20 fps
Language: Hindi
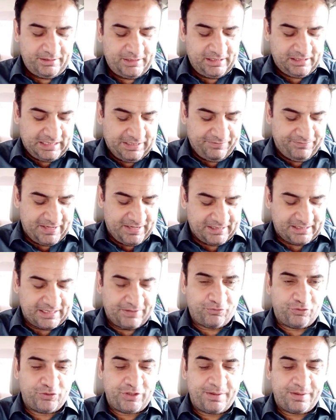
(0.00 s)
जिसकी वजह से
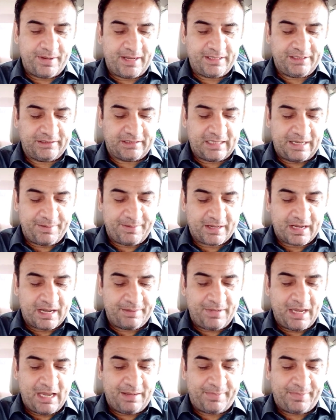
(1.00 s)
वो ये मैच जीतने में
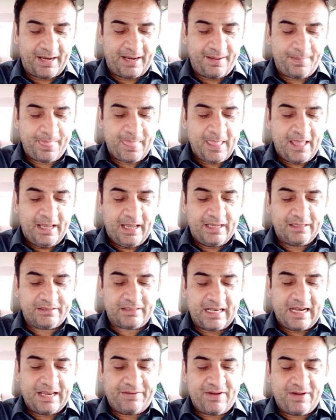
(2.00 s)
कामयाब रहे
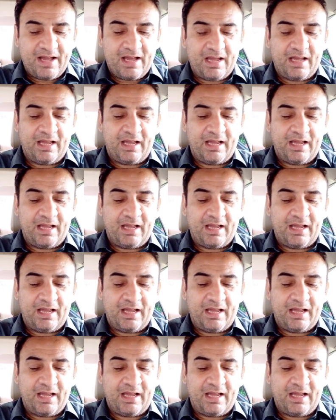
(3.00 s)
इसके अलावा